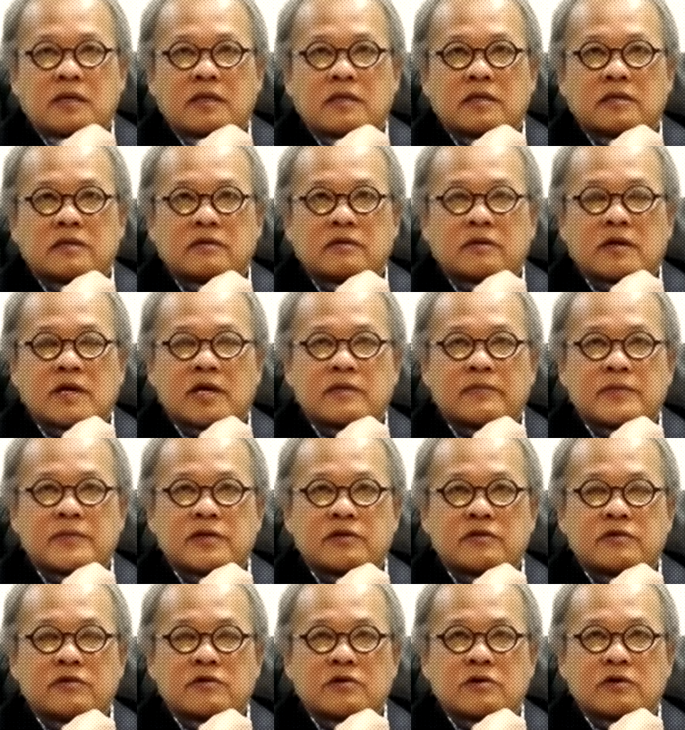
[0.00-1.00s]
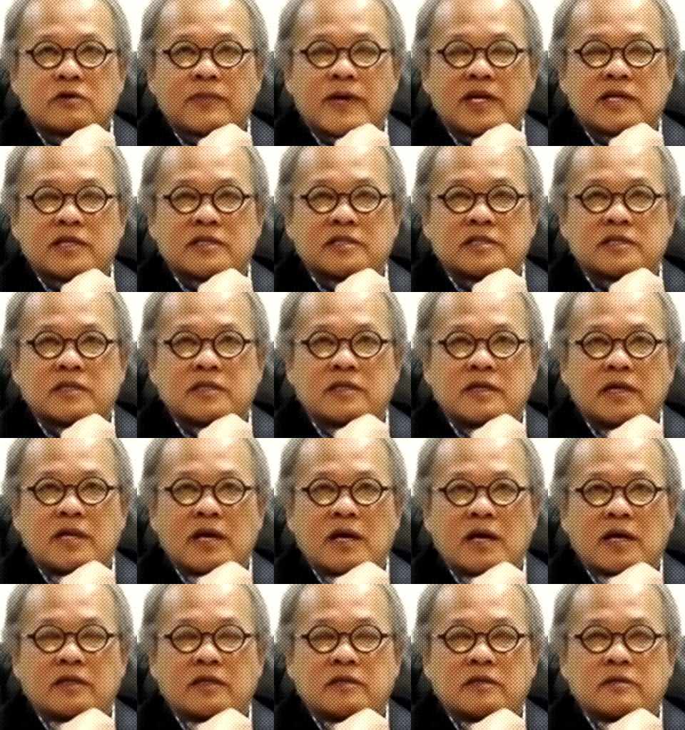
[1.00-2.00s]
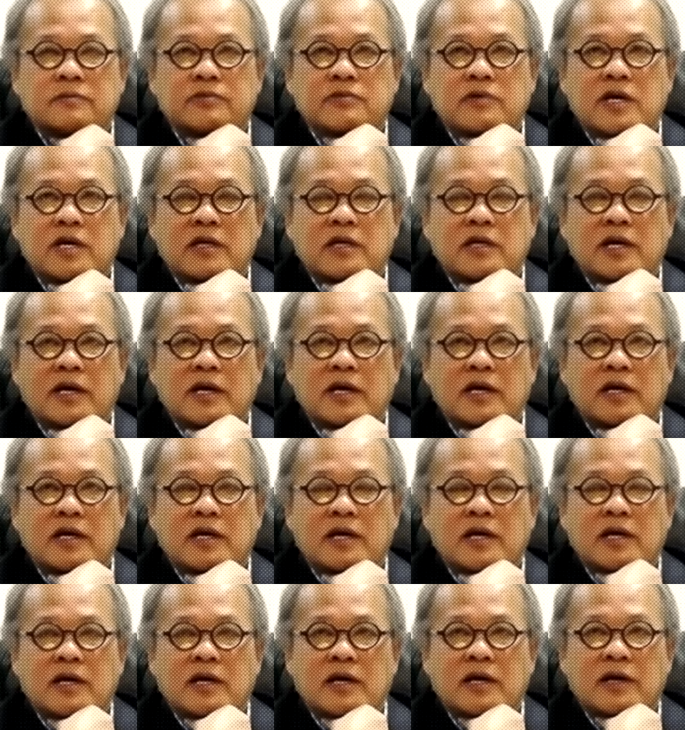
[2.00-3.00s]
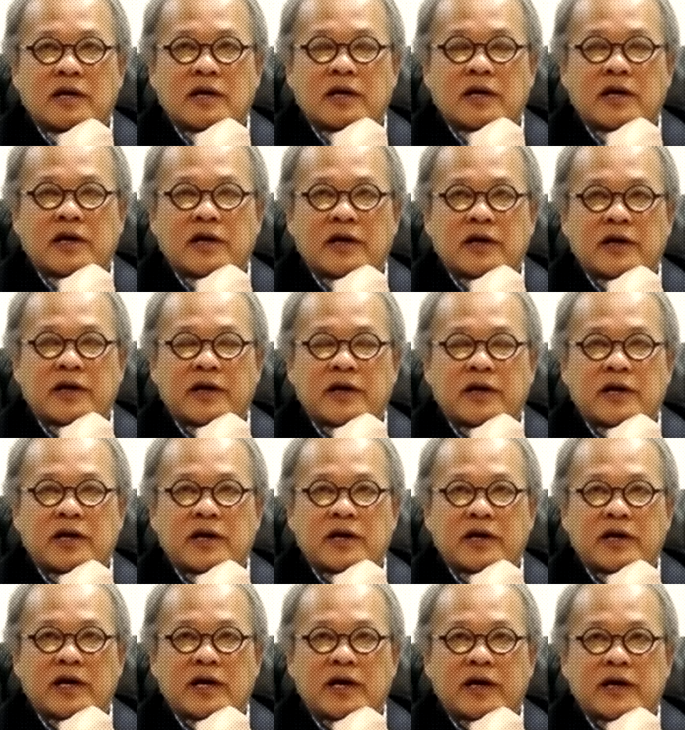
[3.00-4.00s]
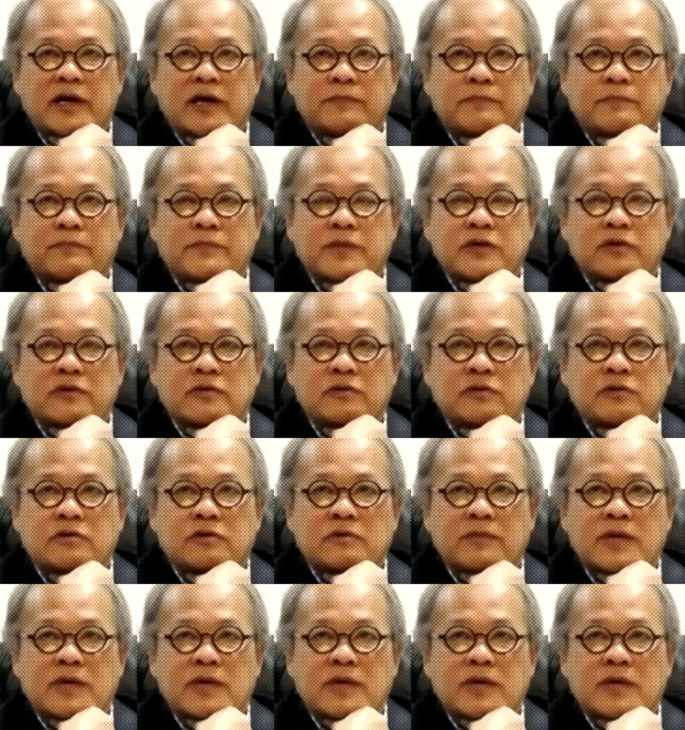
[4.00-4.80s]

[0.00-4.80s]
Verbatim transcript: itu kan mendukung Palestina itu bukan karena negara-negara Arab mendukung